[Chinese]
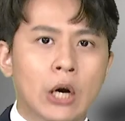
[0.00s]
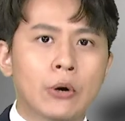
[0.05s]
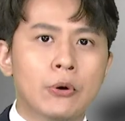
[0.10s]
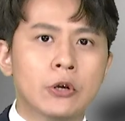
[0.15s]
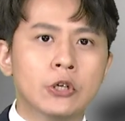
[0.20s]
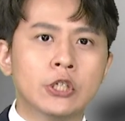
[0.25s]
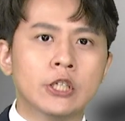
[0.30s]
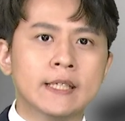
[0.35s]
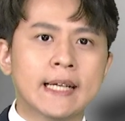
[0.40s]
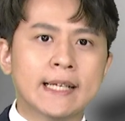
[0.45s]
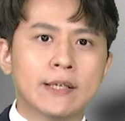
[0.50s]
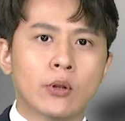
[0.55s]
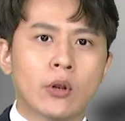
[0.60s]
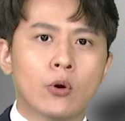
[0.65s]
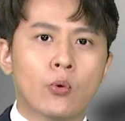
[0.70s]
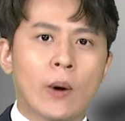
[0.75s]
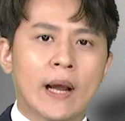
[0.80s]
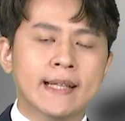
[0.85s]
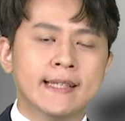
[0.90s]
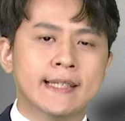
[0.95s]
桃园市在昨
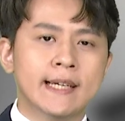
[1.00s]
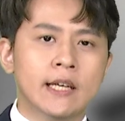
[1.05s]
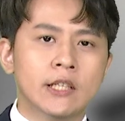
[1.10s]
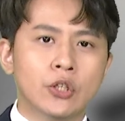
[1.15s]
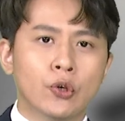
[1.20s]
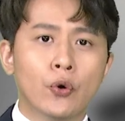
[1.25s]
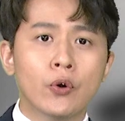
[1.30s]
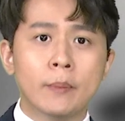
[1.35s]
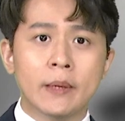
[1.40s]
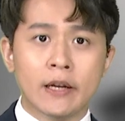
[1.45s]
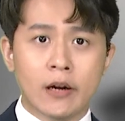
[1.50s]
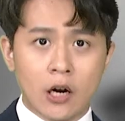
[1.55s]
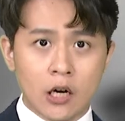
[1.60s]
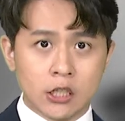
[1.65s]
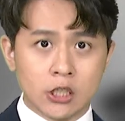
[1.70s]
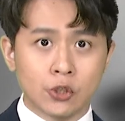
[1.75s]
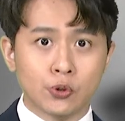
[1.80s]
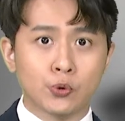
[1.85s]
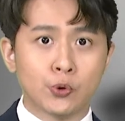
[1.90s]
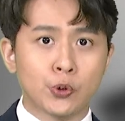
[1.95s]
天晚间，有一名
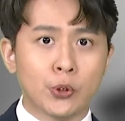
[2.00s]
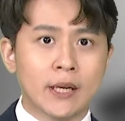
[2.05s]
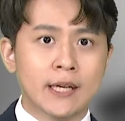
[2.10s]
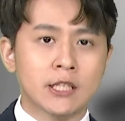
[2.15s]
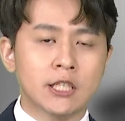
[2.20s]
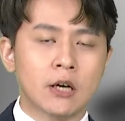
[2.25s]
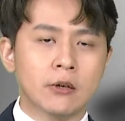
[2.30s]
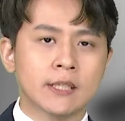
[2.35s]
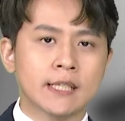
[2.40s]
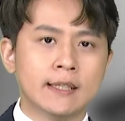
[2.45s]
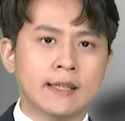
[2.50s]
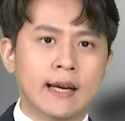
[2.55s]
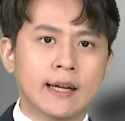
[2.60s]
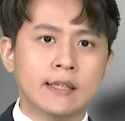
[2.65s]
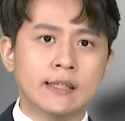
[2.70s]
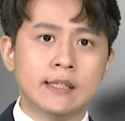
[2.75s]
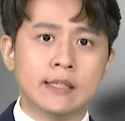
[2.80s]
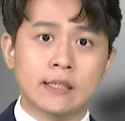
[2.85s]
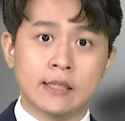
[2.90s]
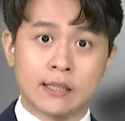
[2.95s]
二十五岁的赵姓
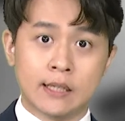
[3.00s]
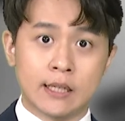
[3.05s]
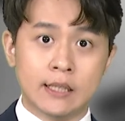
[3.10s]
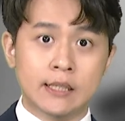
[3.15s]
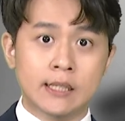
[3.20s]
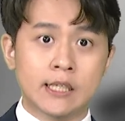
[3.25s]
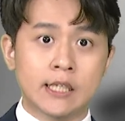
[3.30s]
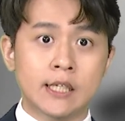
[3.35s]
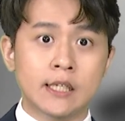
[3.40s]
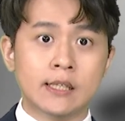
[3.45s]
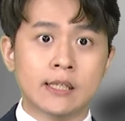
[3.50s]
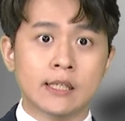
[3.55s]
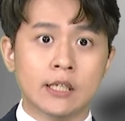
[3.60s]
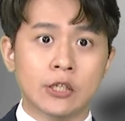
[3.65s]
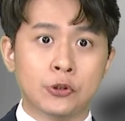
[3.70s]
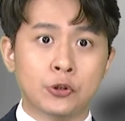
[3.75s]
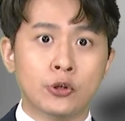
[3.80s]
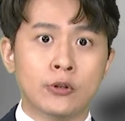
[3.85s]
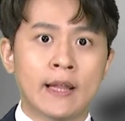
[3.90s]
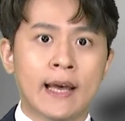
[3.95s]
男子跟妻
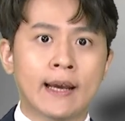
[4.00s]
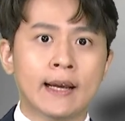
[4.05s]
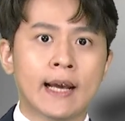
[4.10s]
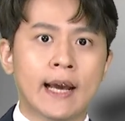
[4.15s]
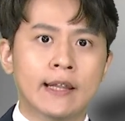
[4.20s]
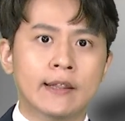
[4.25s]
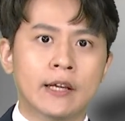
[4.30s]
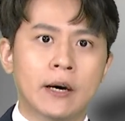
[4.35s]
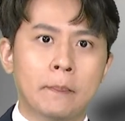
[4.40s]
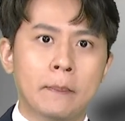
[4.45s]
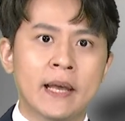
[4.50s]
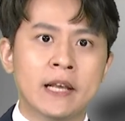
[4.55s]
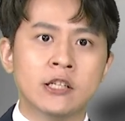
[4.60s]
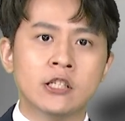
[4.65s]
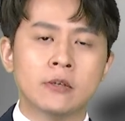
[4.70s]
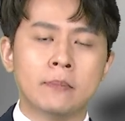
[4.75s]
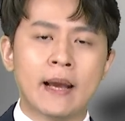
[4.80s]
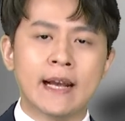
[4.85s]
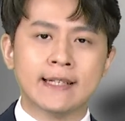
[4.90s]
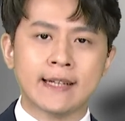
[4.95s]
子去南坎的美
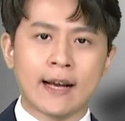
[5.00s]
食卖